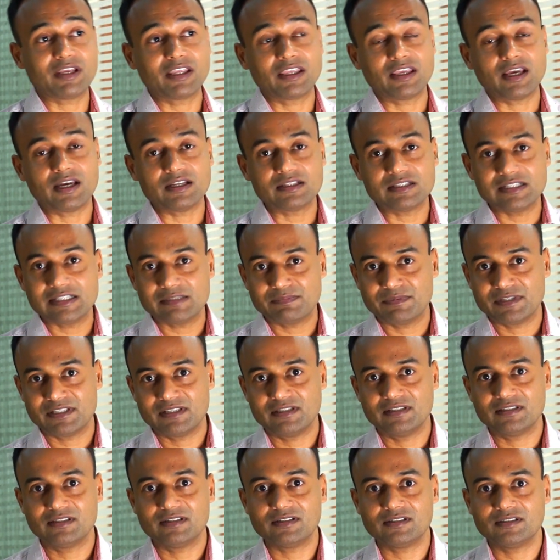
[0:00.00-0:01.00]
क्या चीज़
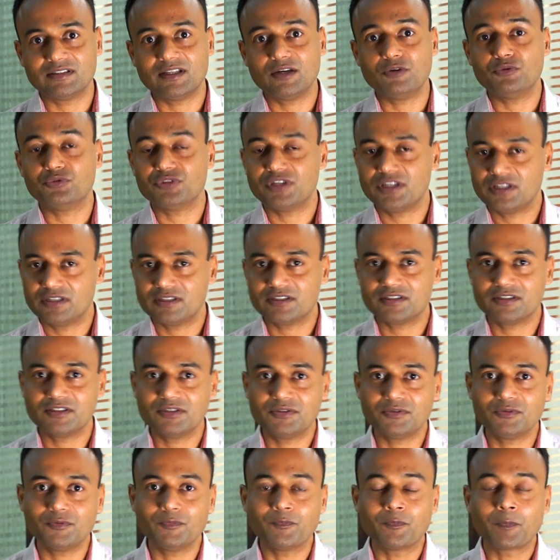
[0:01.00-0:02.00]
पसंद करता हूँ या करती
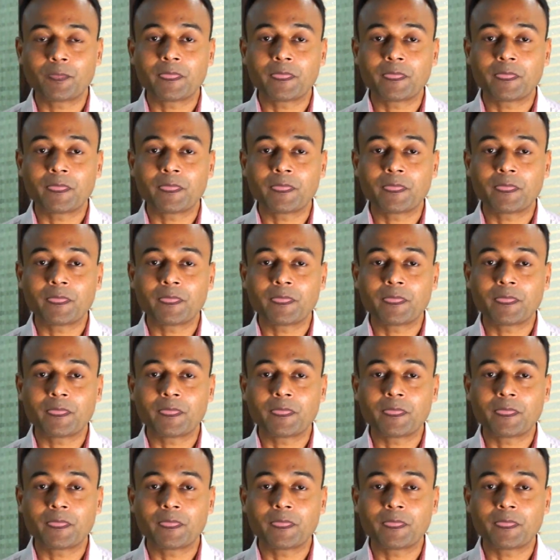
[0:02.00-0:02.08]
हूँ